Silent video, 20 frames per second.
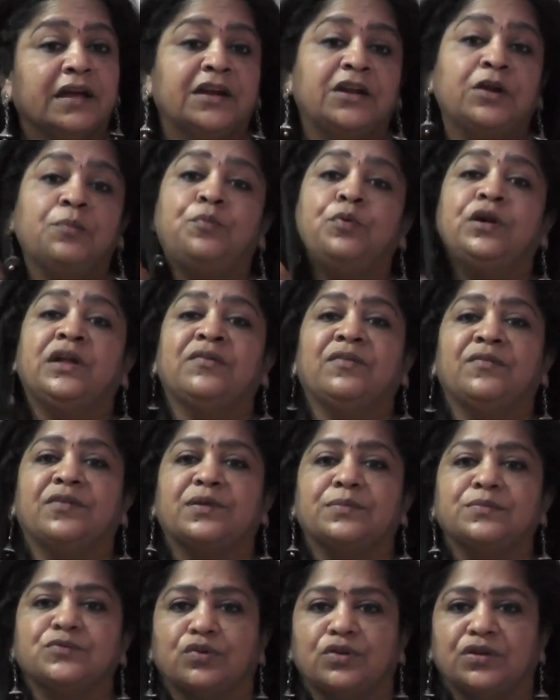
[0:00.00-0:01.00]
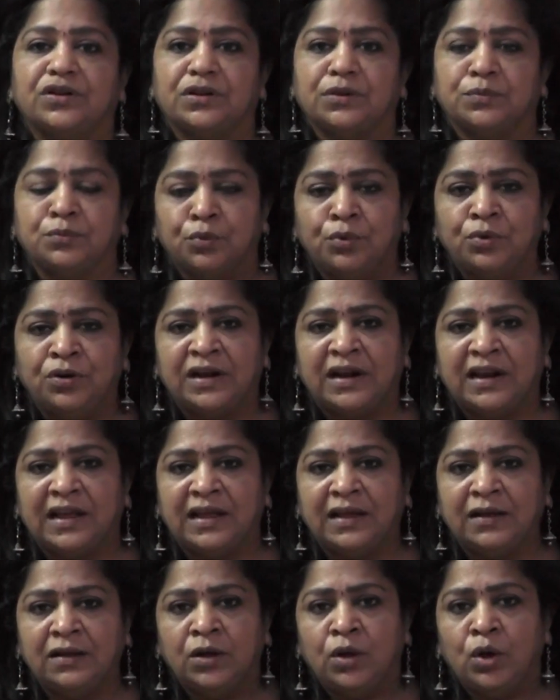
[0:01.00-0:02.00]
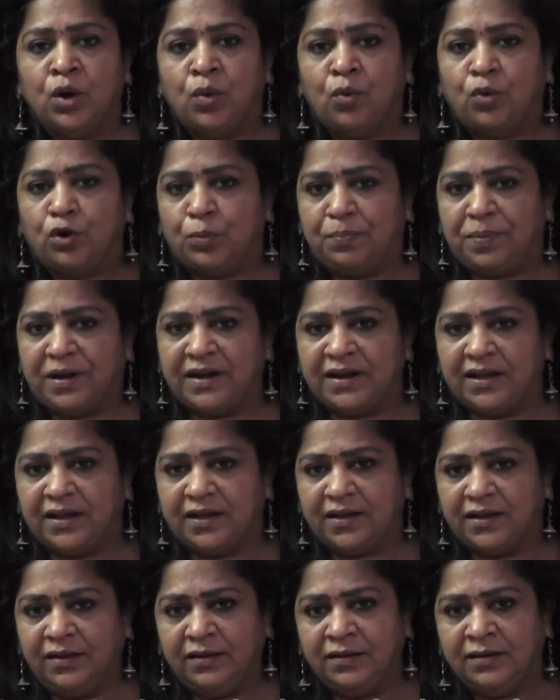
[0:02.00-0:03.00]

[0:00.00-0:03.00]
என்று புள்ளி விவரம் சொல்கிறது மூன்றில் ஒரு பெண்ணு